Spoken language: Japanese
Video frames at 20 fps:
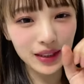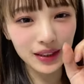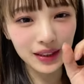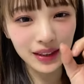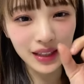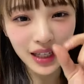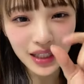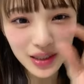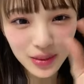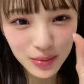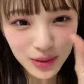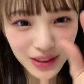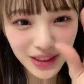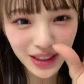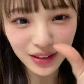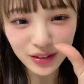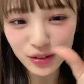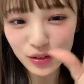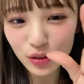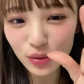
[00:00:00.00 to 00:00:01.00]
だいぶ
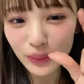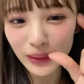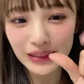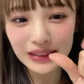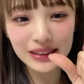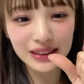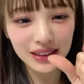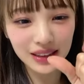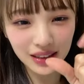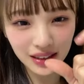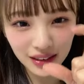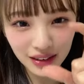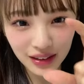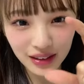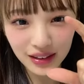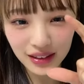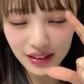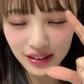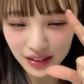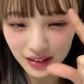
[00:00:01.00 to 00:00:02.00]
尺伸ばして
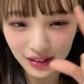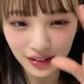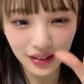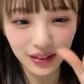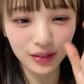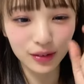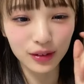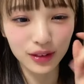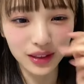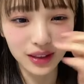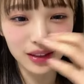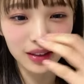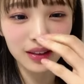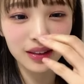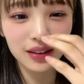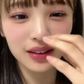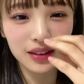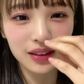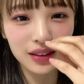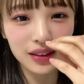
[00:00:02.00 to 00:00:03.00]
やったので
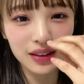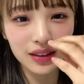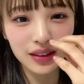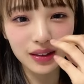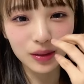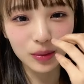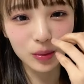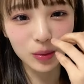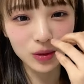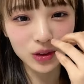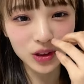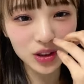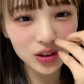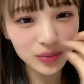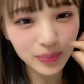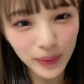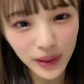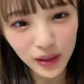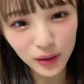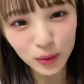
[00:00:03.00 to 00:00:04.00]
もう
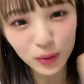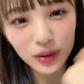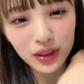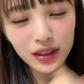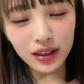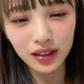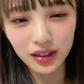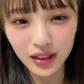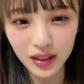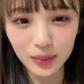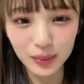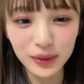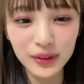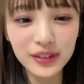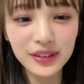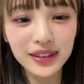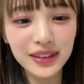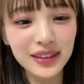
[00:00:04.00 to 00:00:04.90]
スーパーゴリラタイム